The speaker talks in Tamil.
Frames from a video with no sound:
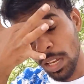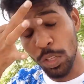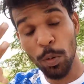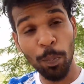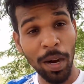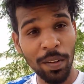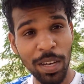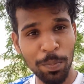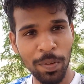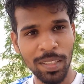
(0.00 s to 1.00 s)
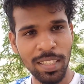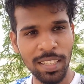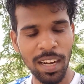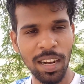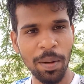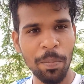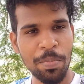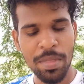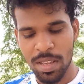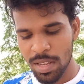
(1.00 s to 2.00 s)
எதுவும் பட வாய்ப்பு வந்திருக்கான்
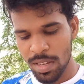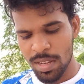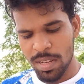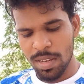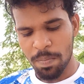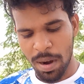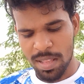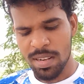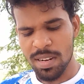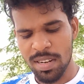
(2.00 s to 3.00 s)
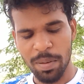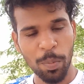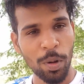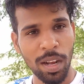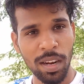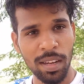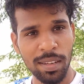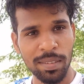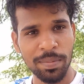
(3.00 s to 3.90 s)
படத்தில் நடிக்க போகிறாளாம்